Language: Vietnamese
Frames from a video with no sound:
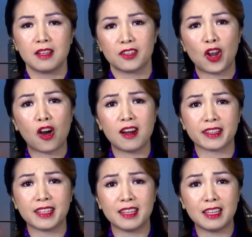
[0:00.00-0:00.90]
Đó là
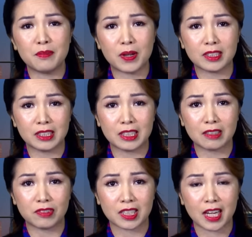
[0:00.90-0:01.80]
cái ý mà người
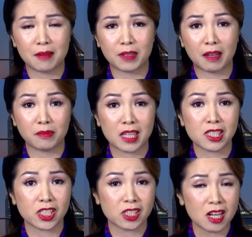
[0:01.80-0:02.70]
dân Việt Nam cảm thấy
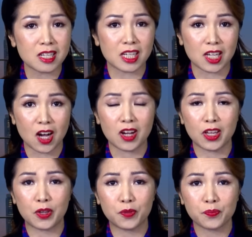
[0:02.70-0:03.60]
rất là khó
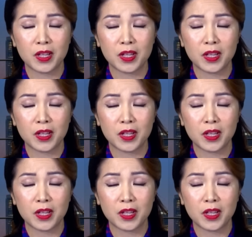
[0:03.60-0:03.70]
hiểu.